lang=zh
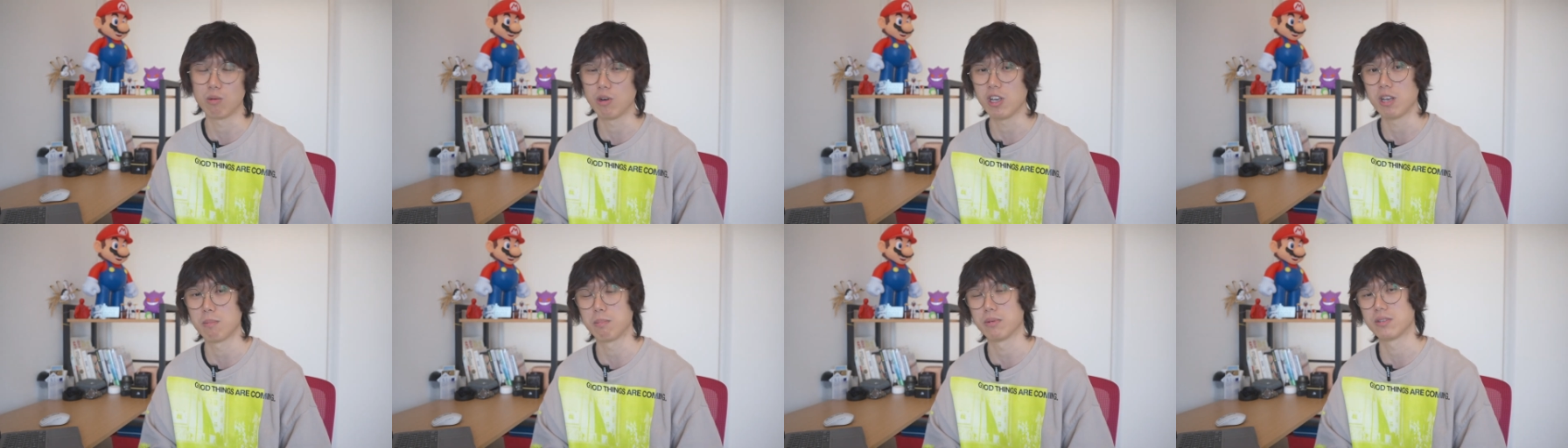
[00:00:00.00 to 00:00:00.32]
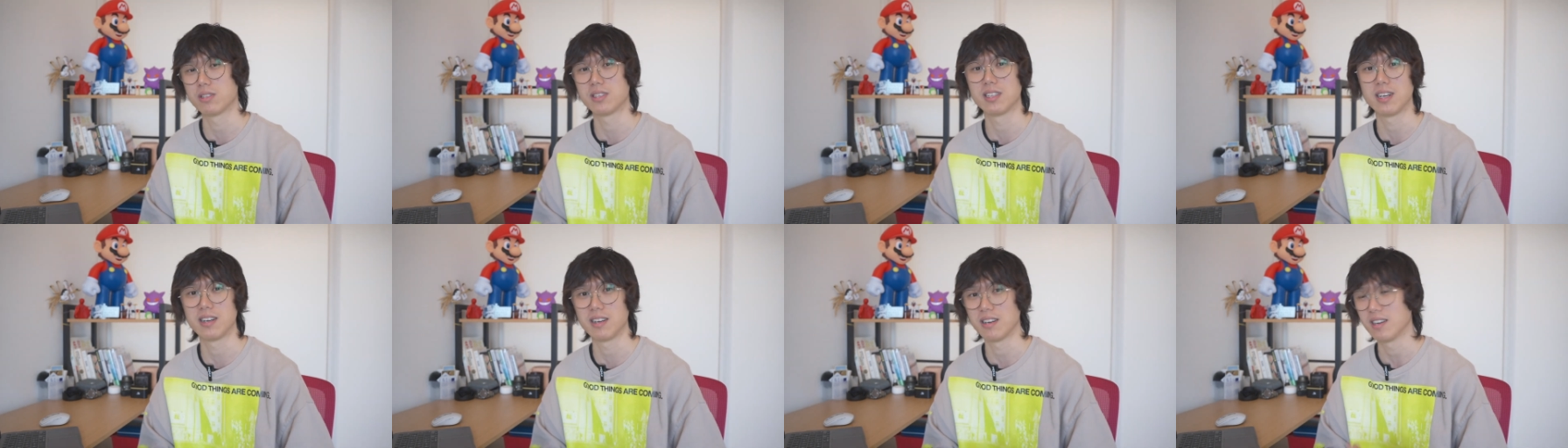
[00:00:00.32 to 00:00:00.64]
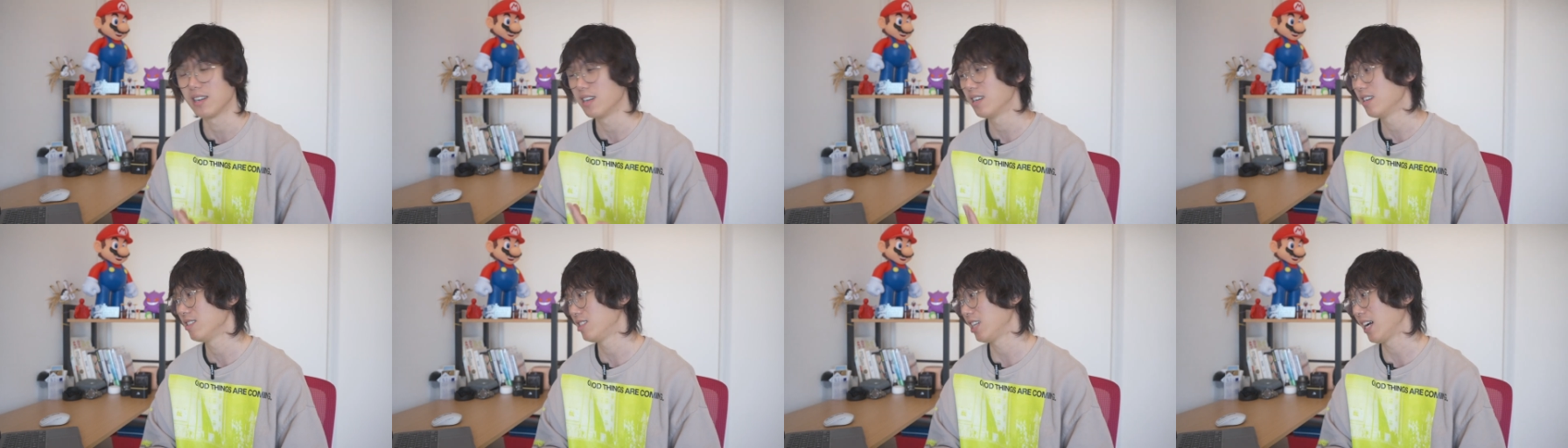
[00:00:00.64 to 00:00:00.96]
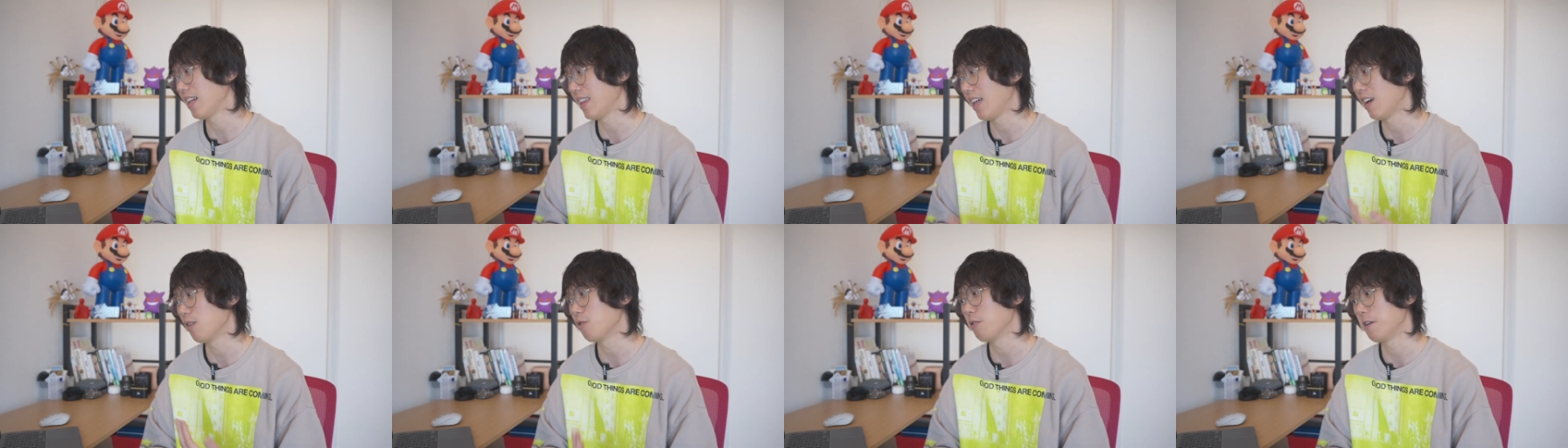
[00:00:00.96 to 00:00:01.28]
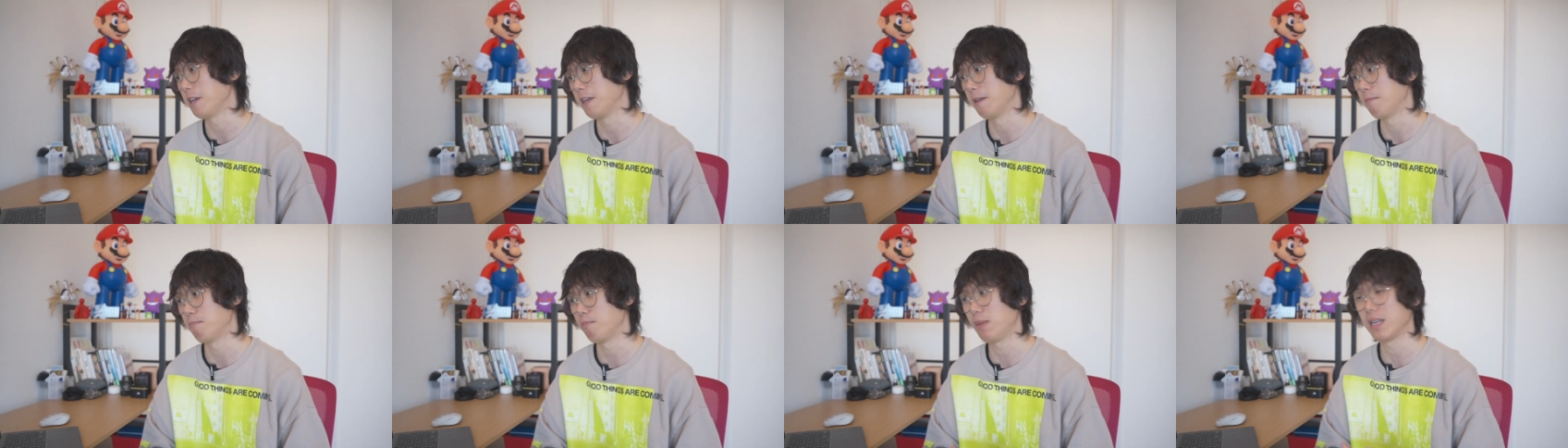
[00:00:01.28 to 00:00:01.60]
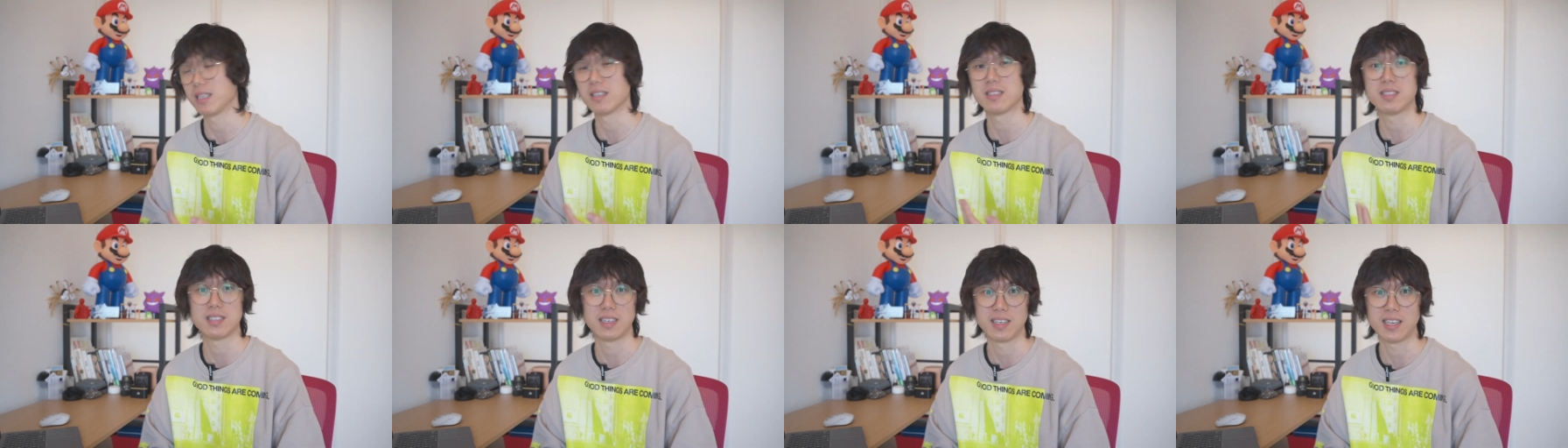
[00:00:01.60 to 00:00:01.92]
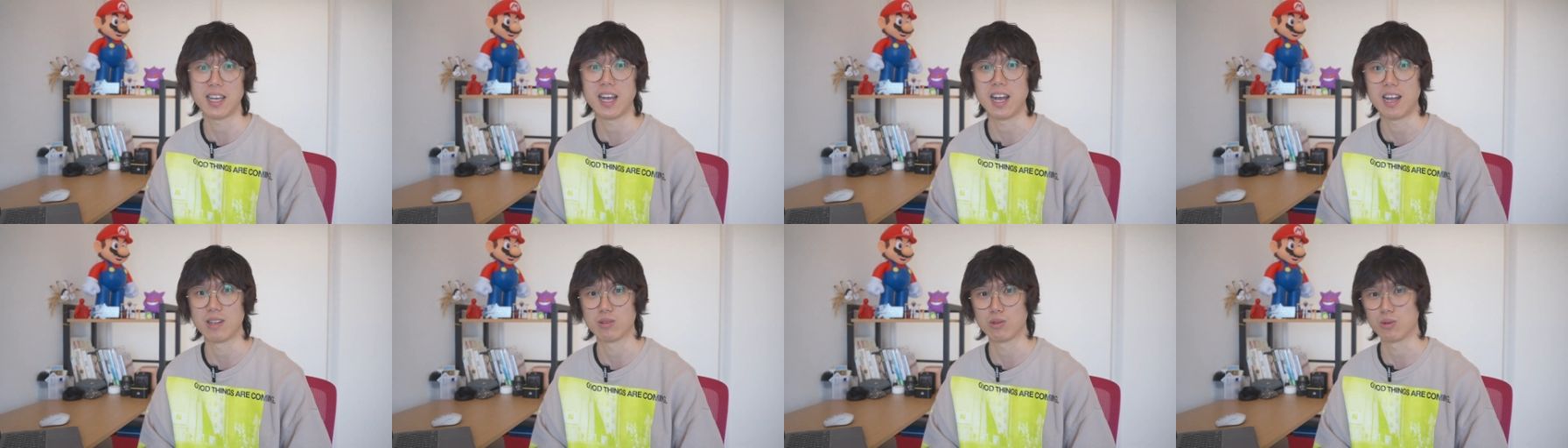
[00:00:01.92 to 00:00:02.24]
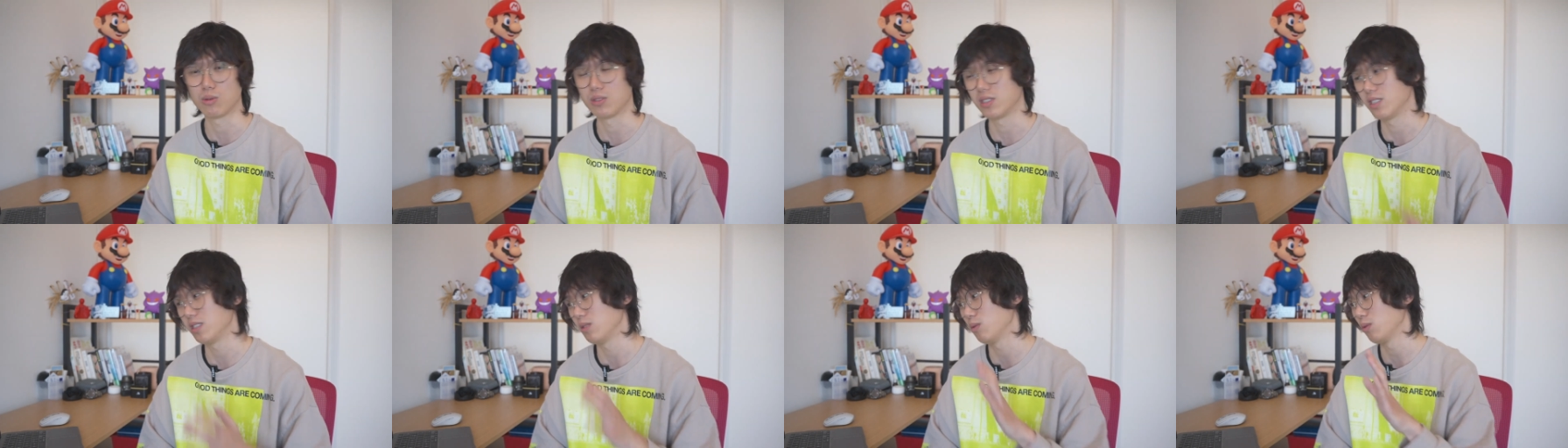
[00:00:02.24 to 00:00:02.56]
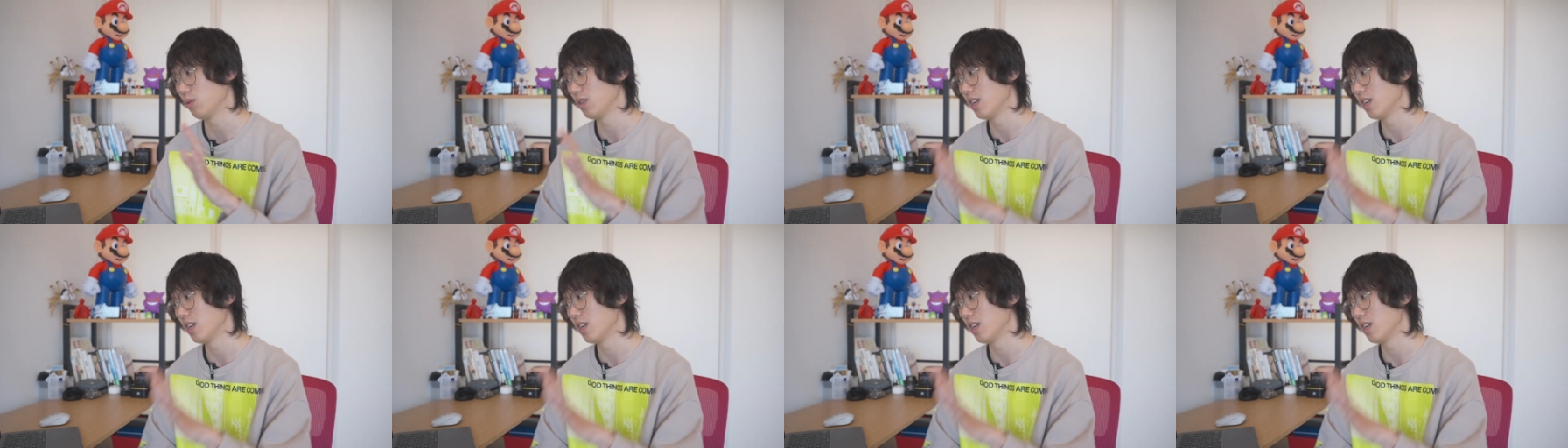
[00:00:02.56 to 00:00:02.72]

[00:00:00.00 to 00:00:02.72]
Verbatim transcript: 我也不知道将来会变得怎样。总之，